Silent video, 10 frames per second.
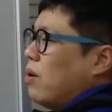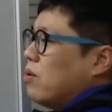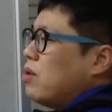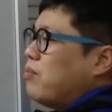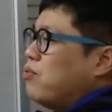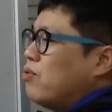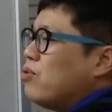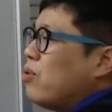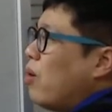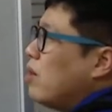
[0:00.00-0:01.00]
근데
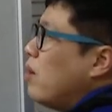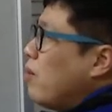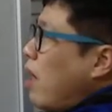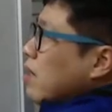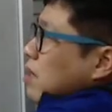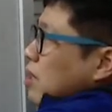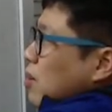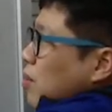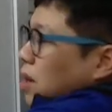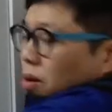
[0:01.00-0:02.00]
부흥운동을 한다고 얘가
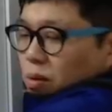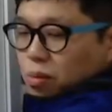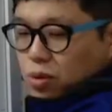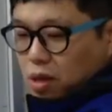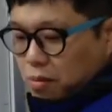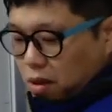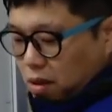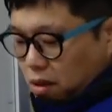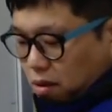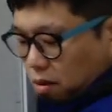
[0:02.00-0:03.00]
찾아오네 권모잠이.
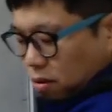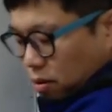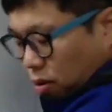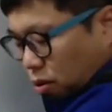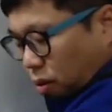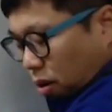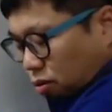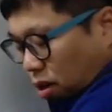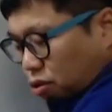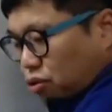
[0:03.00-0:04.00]
그래서 너를
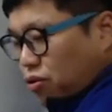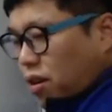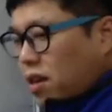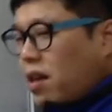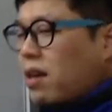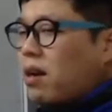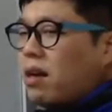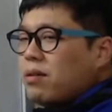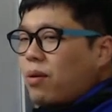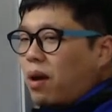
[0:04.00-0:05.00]
왕으로 앉혀줄게 이 얘기를
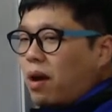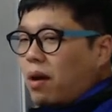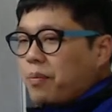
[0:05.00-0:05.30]
거야.